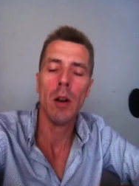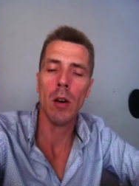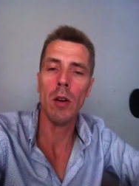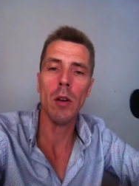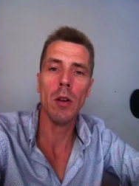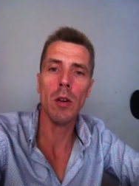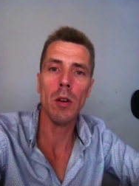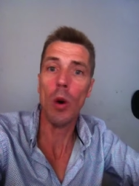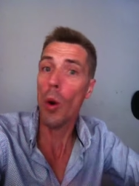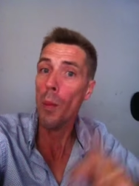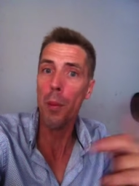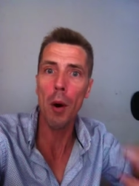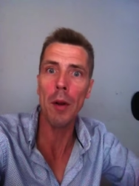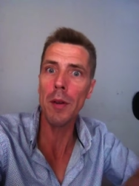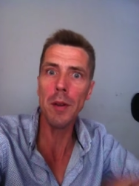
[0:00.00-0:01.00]
euh,
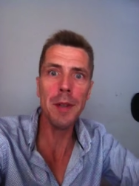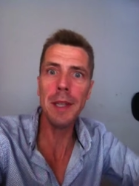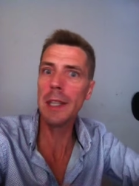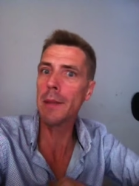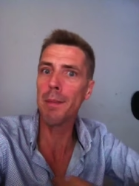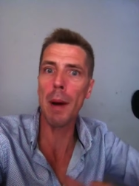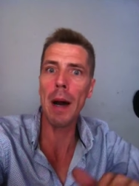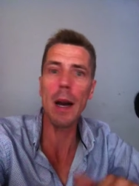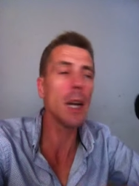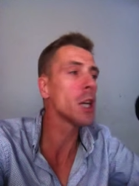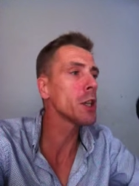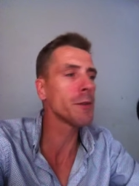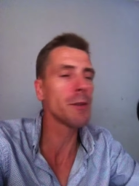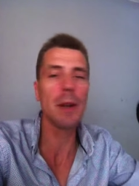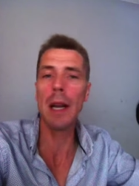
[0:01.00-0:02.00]
au port de Nice,
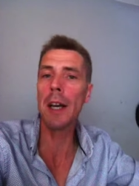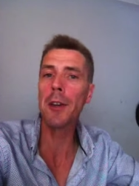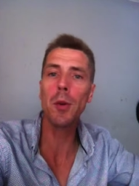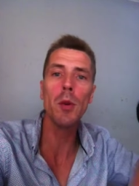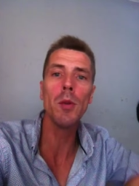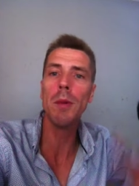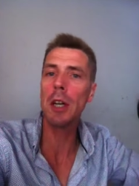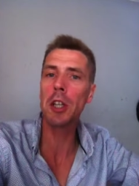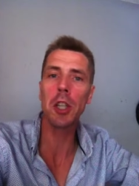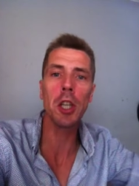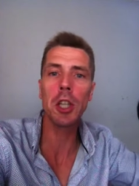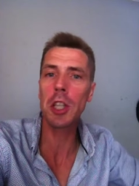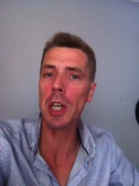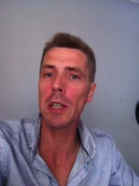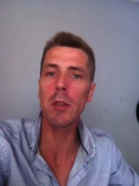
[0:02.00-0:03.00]
pareil, je fais queue,
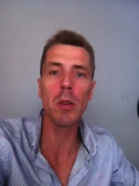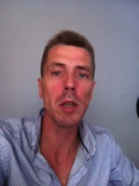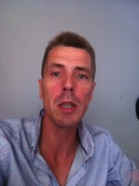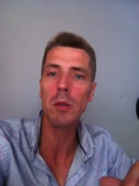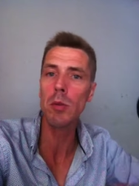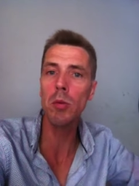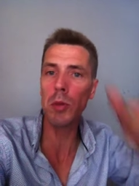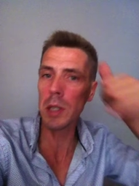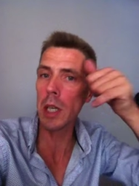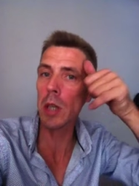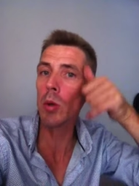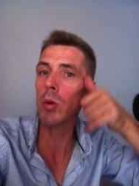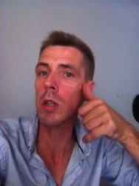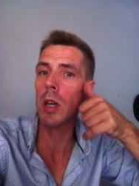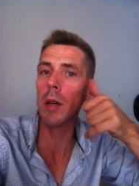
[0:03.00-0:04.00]
machin, j'attends et tout, des
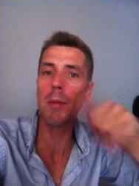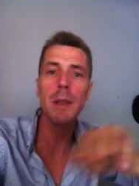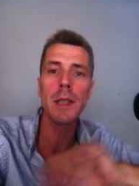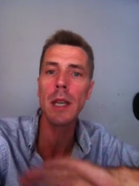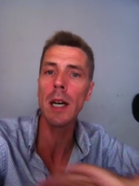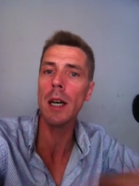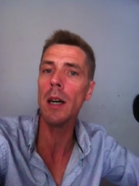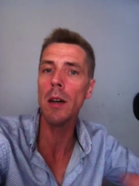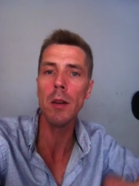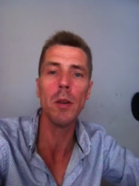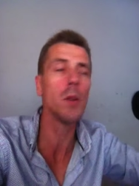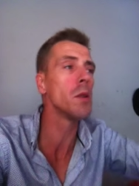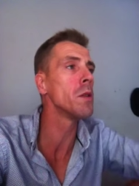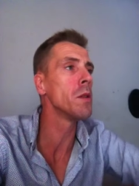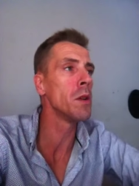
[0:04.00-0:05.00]
gouttes comme ça,
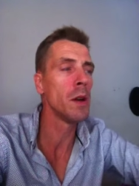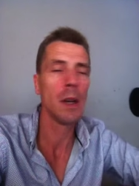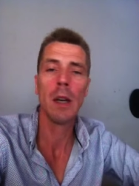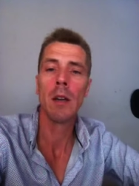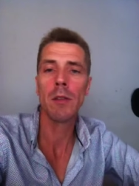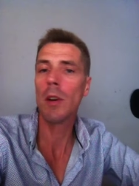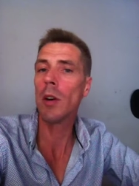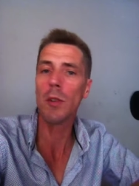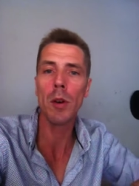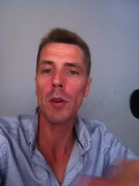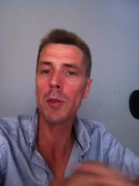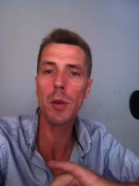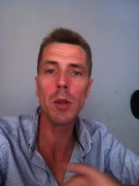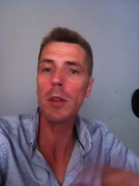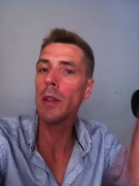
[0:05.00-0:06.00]
dans,
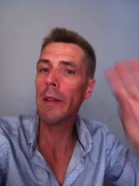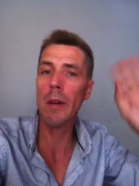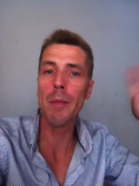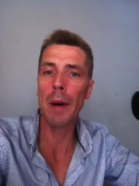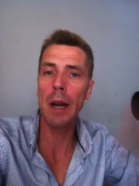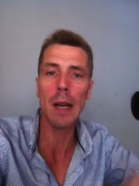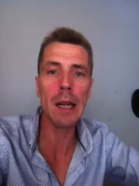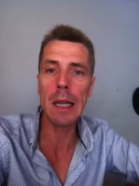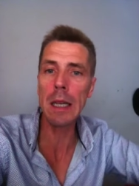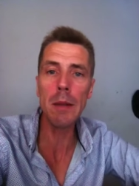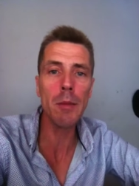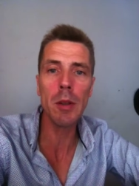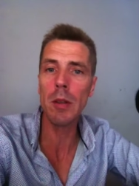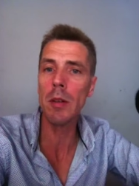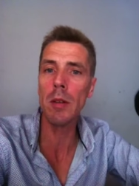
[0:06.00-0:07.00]
dans, le truc, il n'y avait pas la
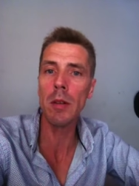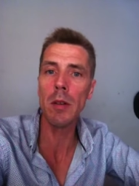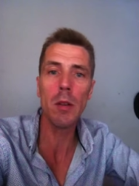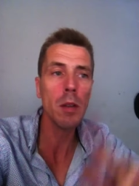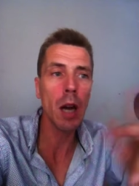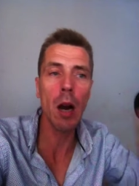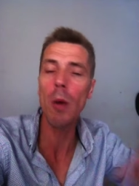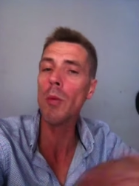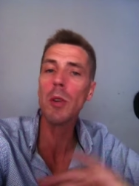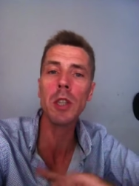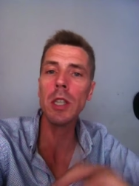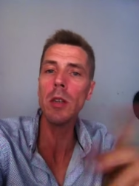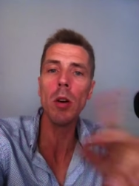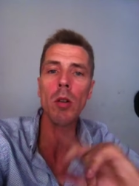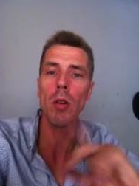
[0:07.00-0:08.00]
clim. là, on me
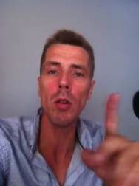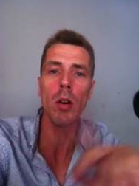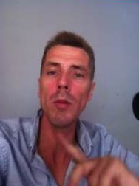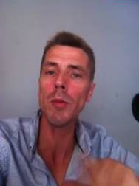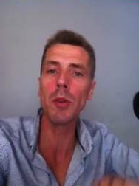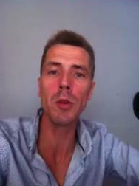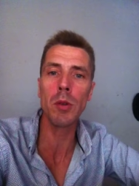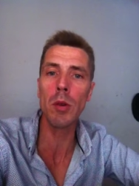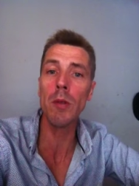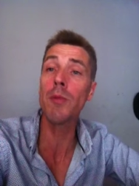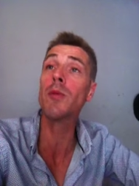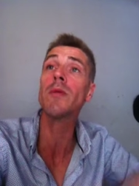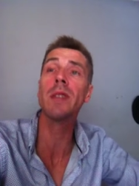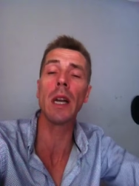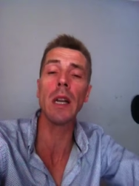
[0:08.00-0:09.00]
dit non, non, non, monsieur,
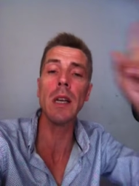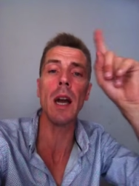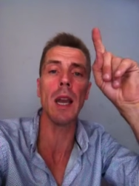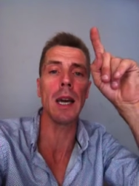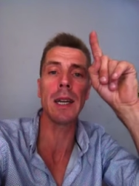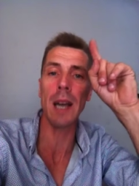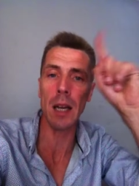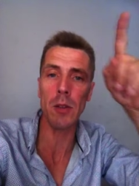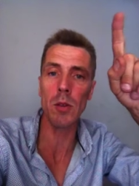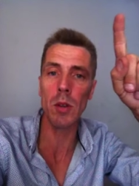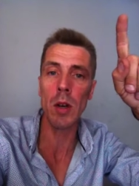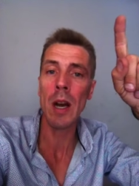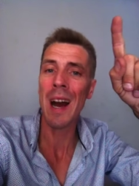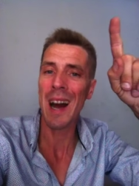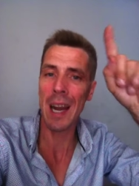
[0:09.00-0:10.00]
vous allez à la gare
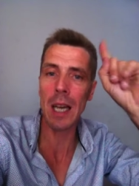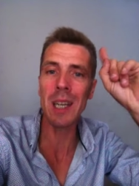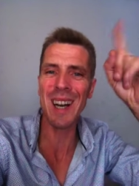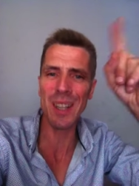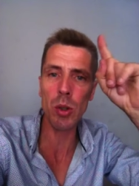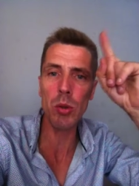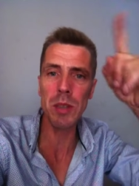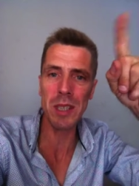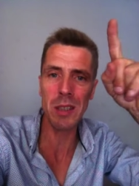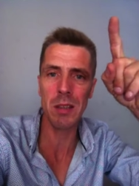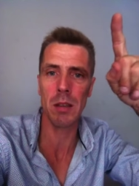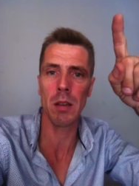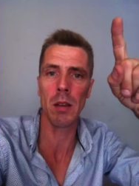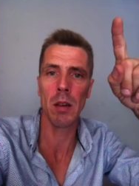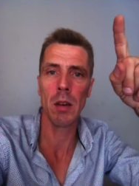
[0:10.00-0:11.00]
de, à la gare de
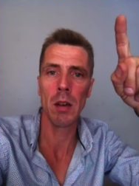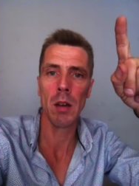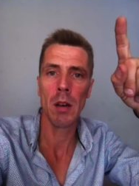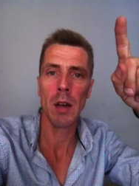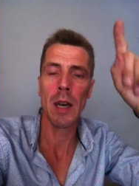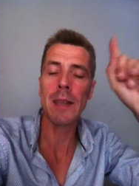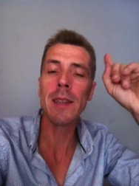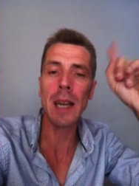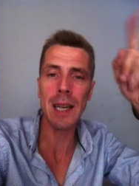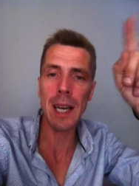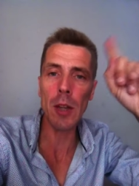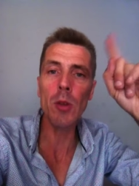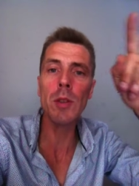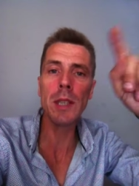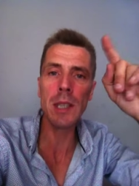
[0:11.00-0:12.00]
Nice. C'est la
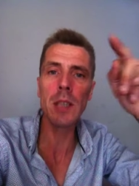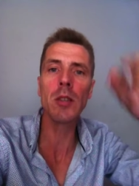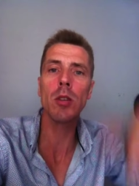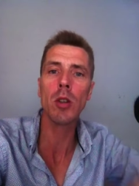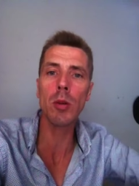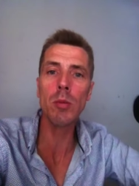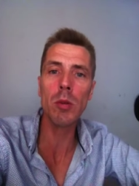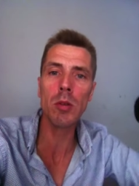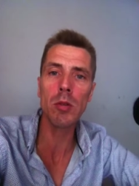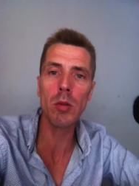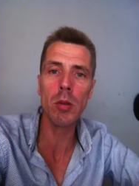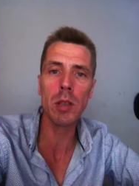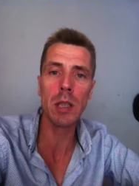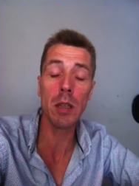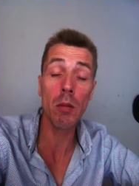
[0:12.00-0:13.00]
gare de Nice qui s'occupe de ce
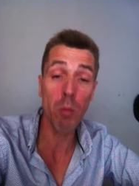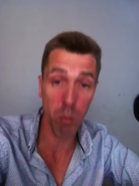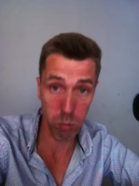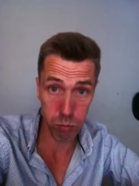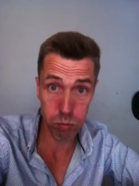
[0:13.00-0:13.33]
dossier.